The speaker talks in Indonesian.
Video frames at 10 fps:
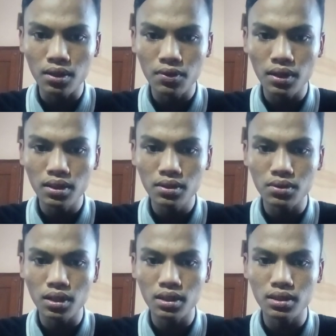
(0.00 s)
Novel ini
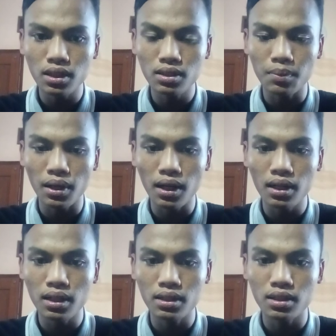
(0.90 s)
juga
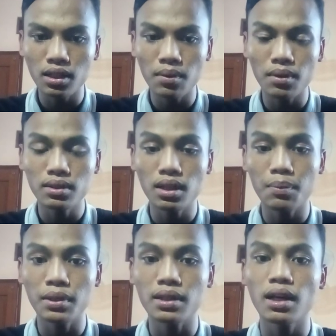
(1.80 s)
diterjemahkan dan
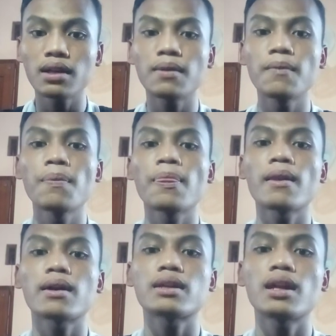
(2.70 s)
diterbitkan
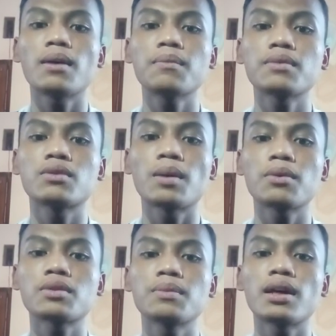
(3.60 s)
ke dalam
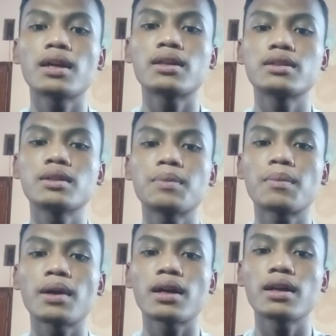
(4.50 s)
29 edisi
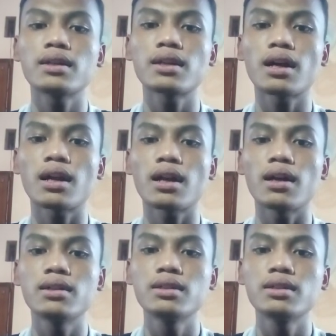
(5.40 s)
berbagai negara